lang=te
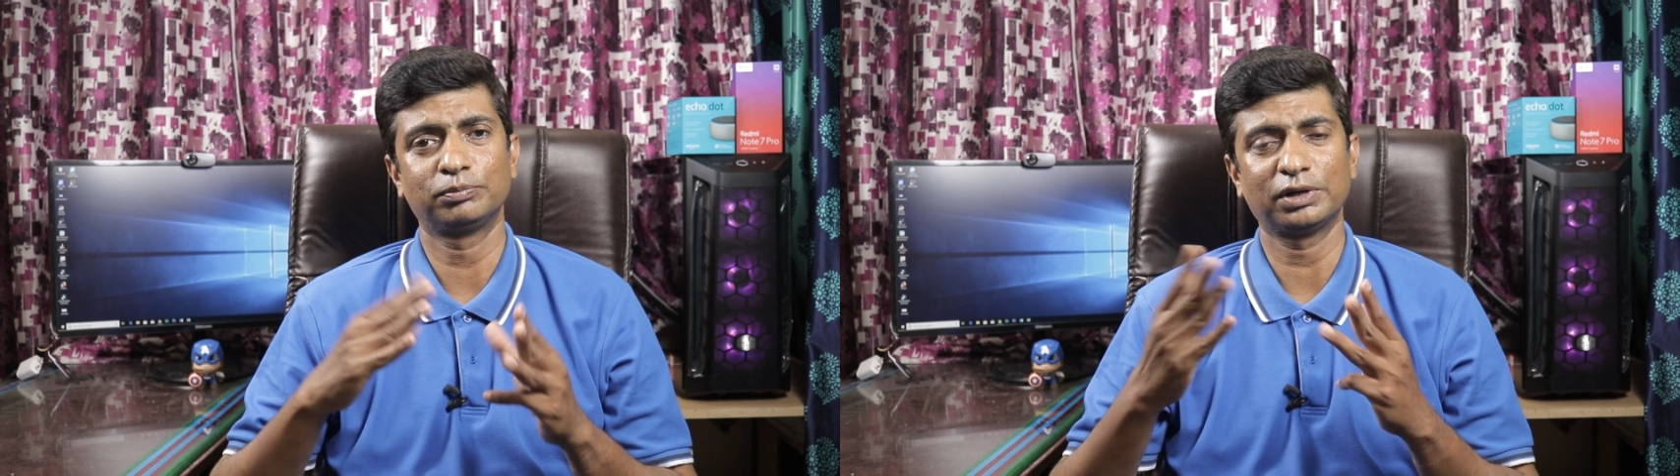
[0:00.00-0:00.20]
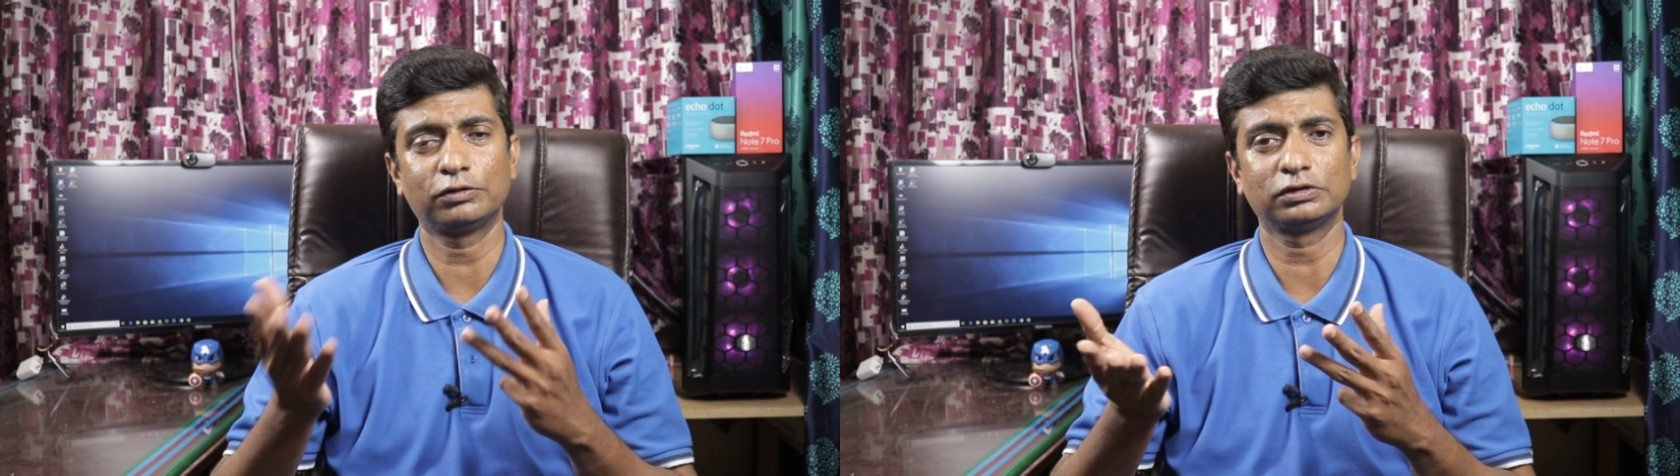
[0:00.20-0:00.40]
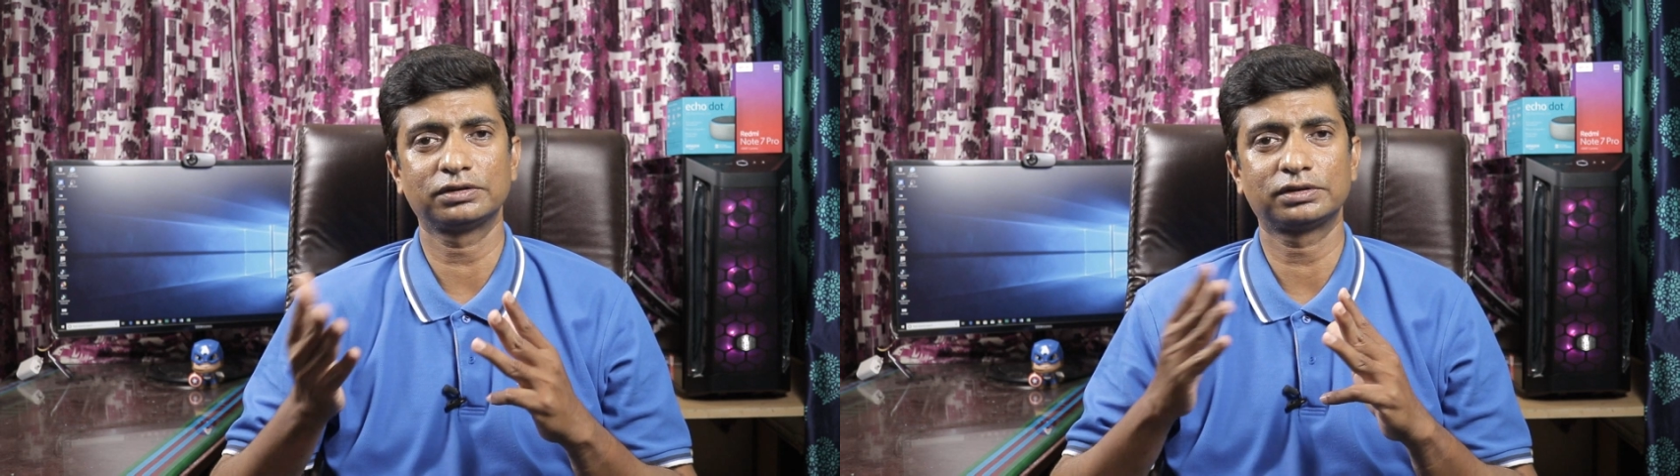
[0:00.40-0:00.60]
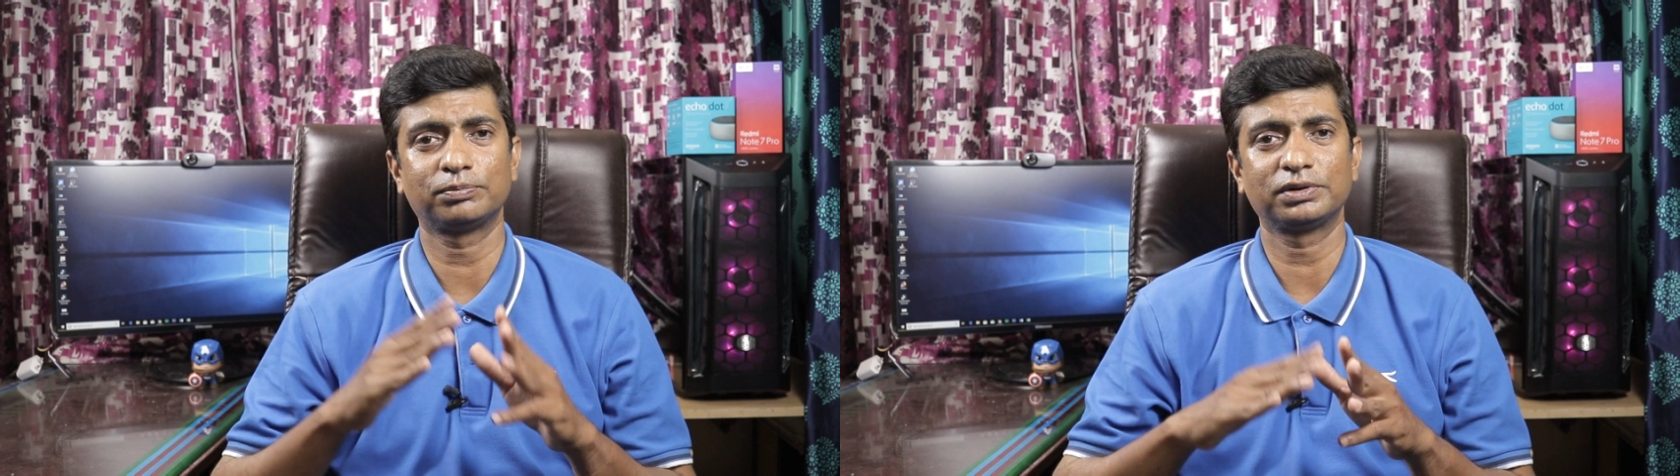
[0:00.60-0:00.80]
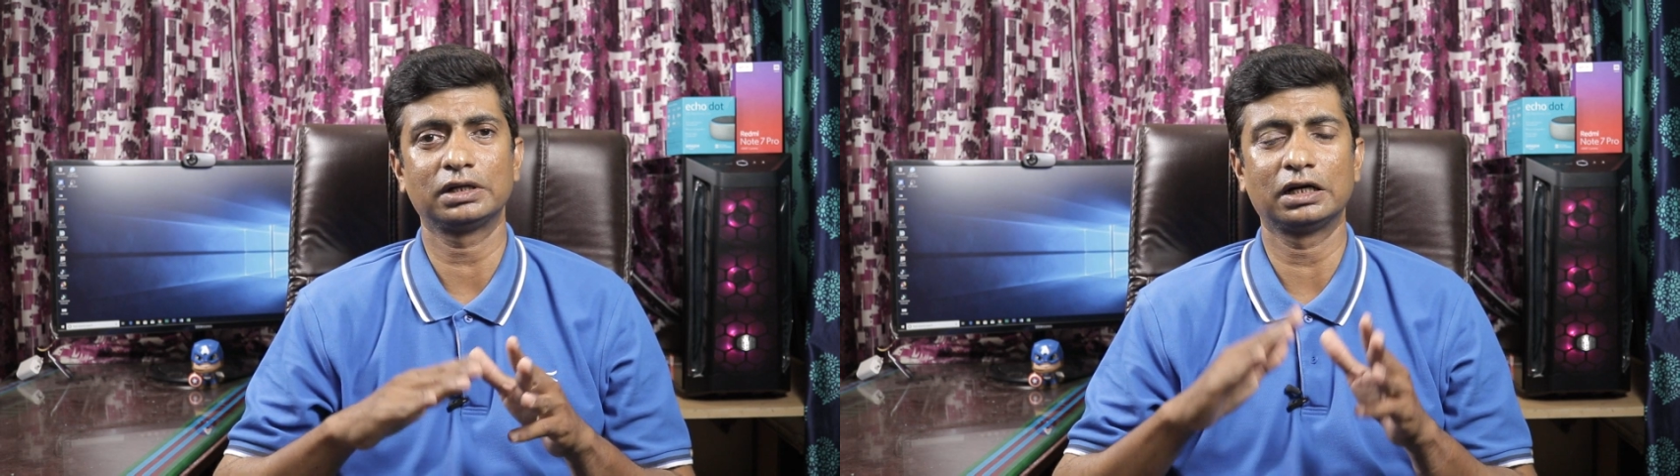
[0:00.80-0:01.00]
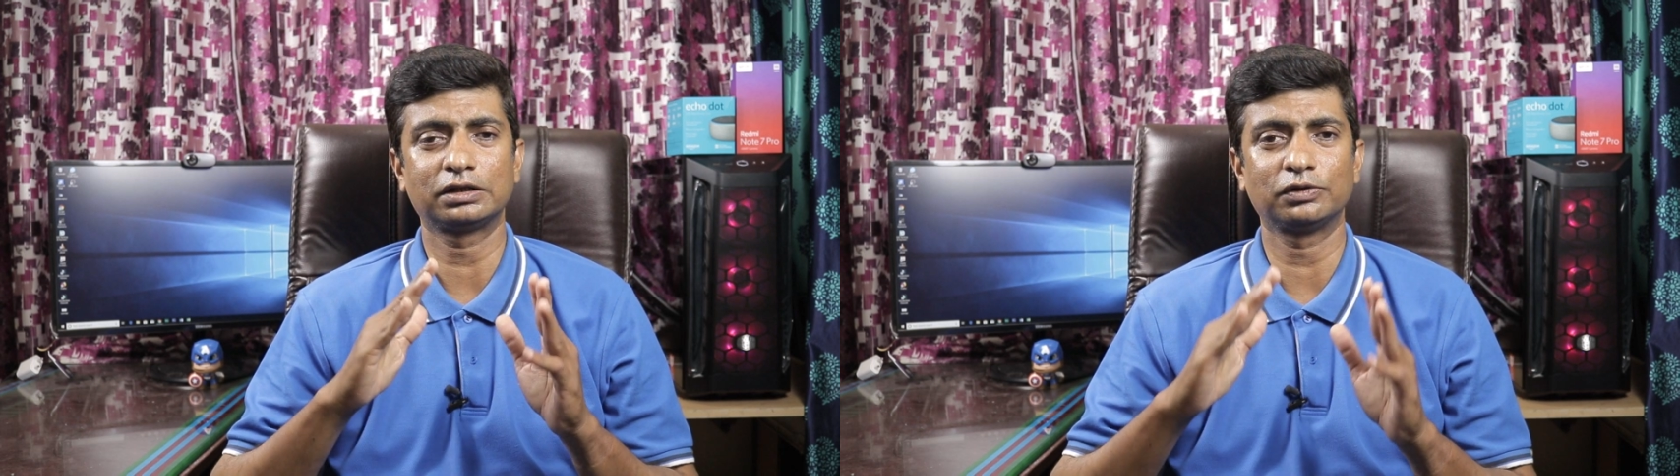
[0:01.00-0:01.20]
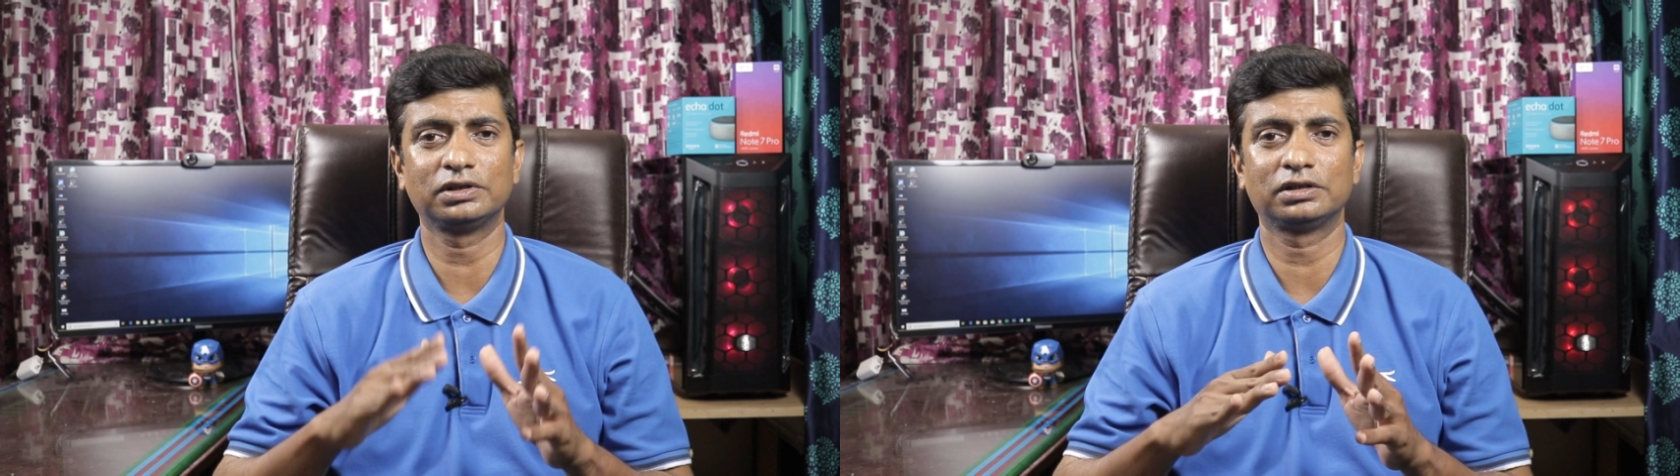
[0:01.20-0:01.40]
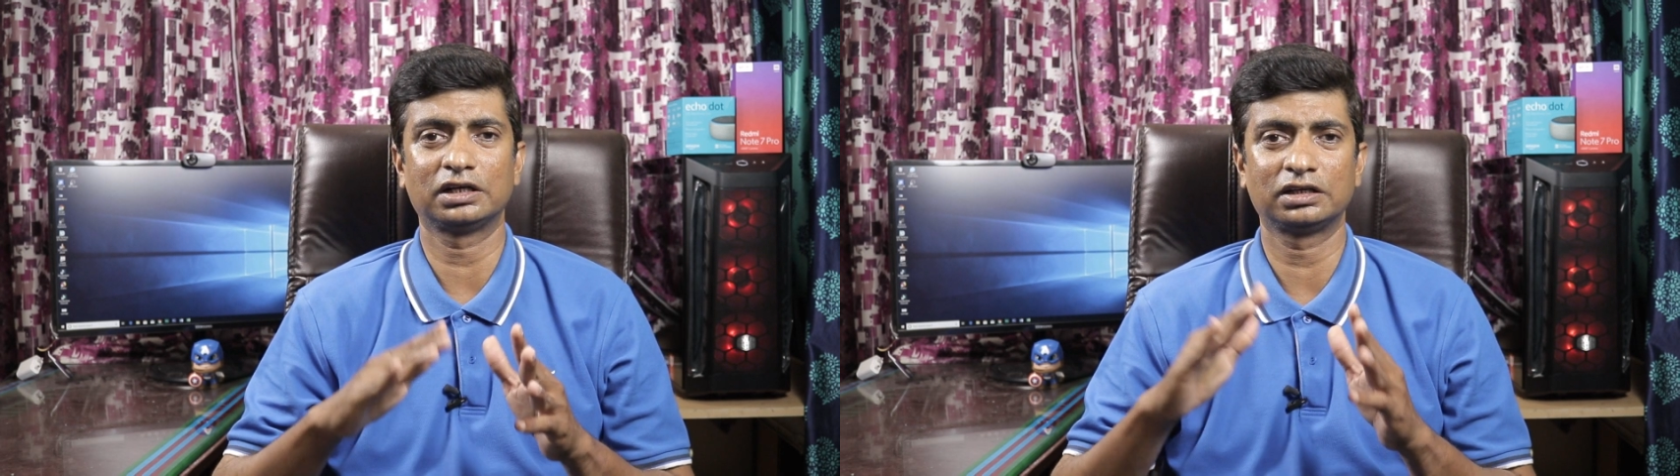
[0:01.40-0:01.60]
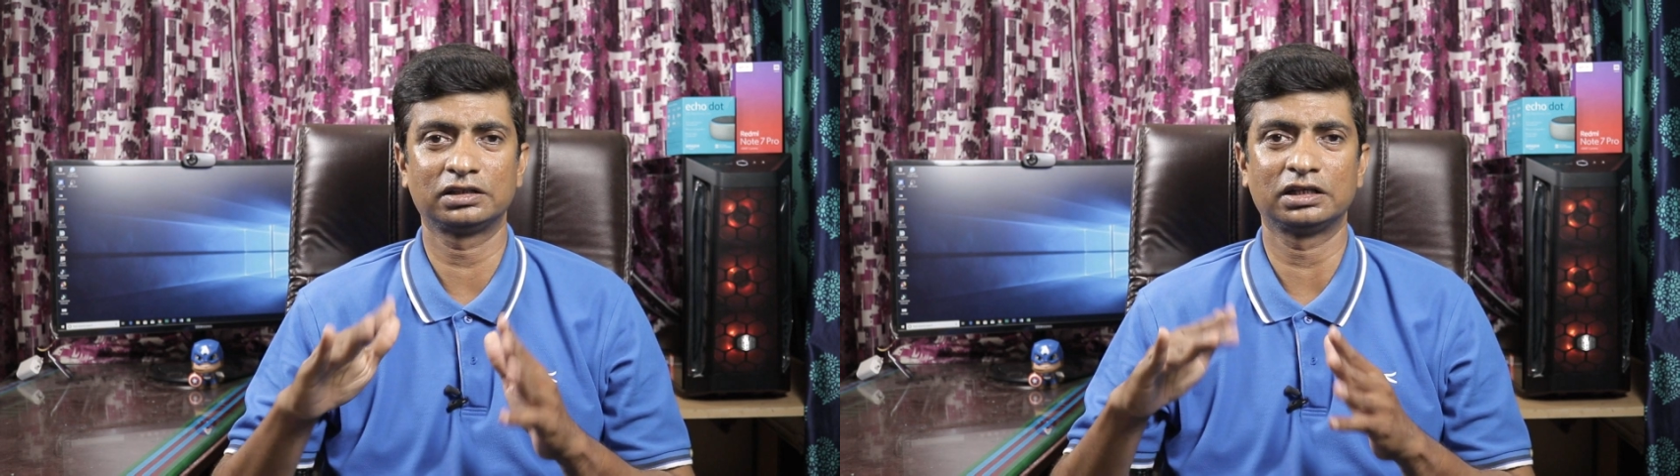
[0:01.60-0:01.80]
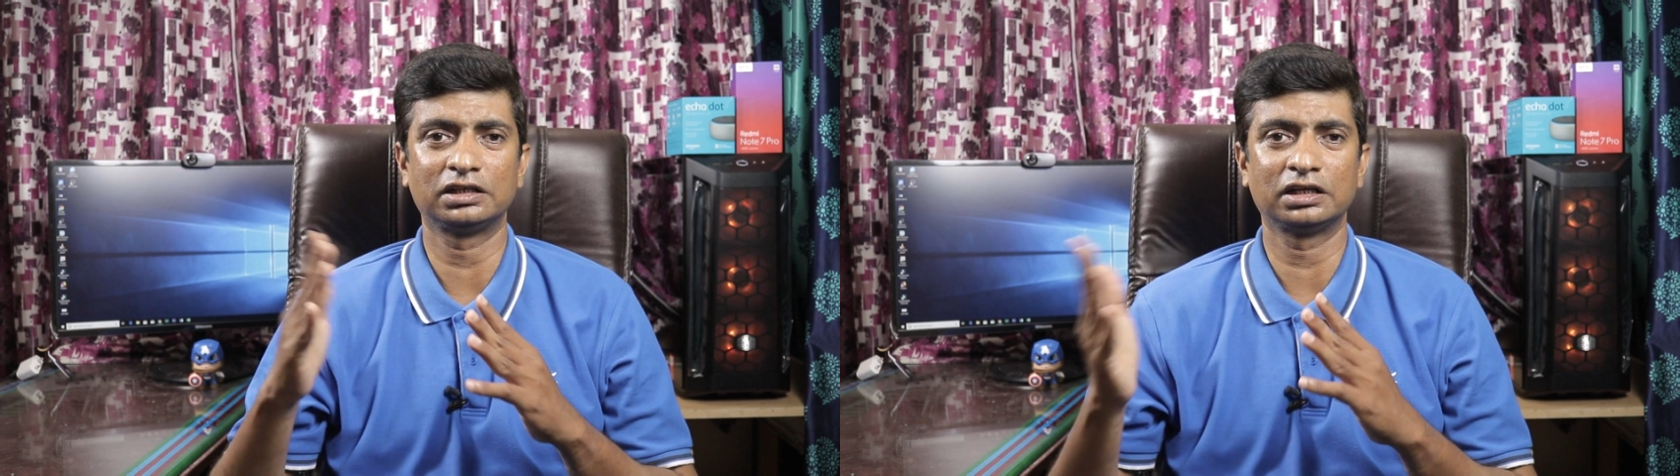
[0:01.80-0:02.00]
దీని ప్రైస్ వచ్చేటప్పటికి ఎయిట్ థౌజండ్ నైన్
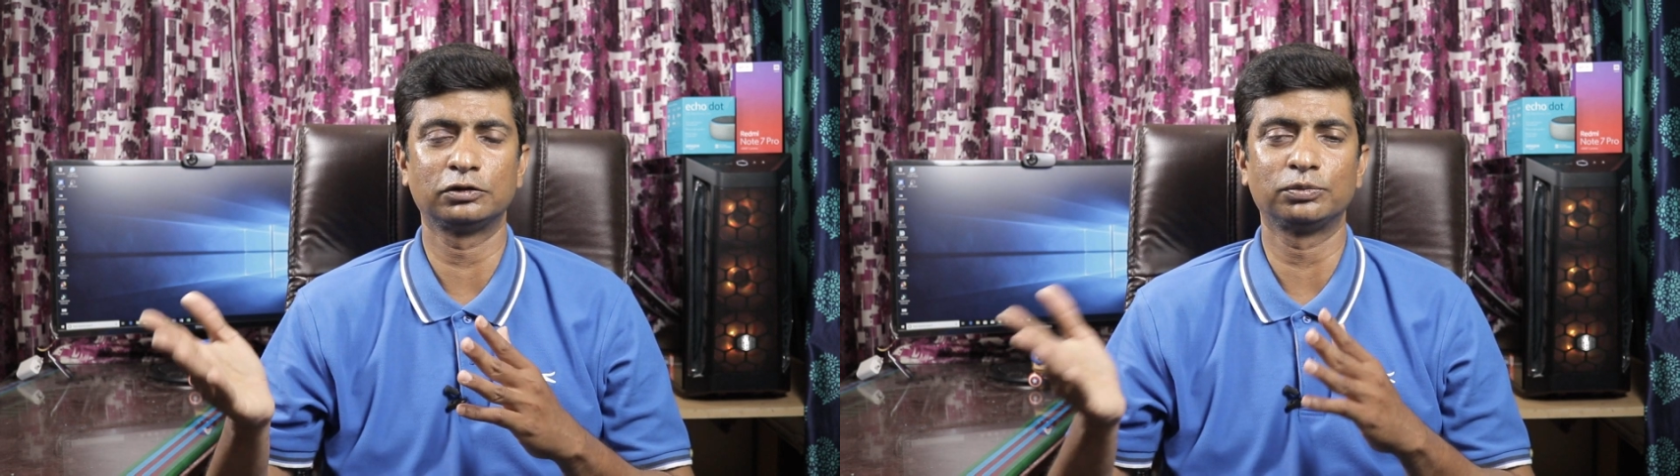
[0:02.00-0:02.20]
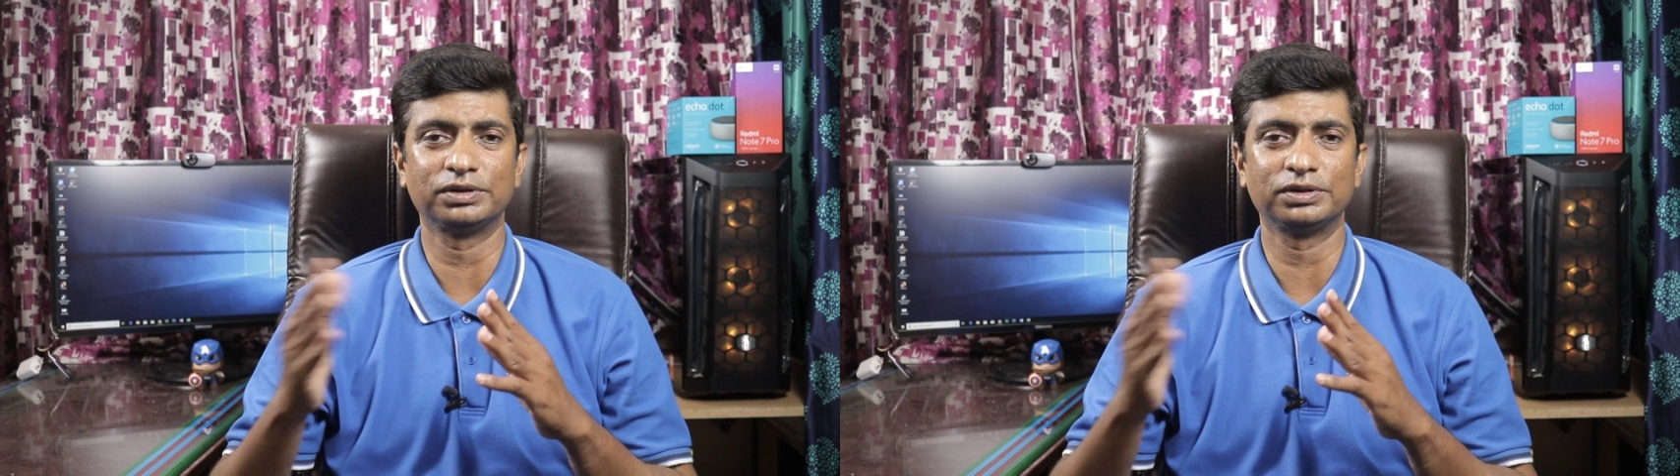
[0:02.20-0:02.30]
హండ్రెడ్ నైంటీ నైన్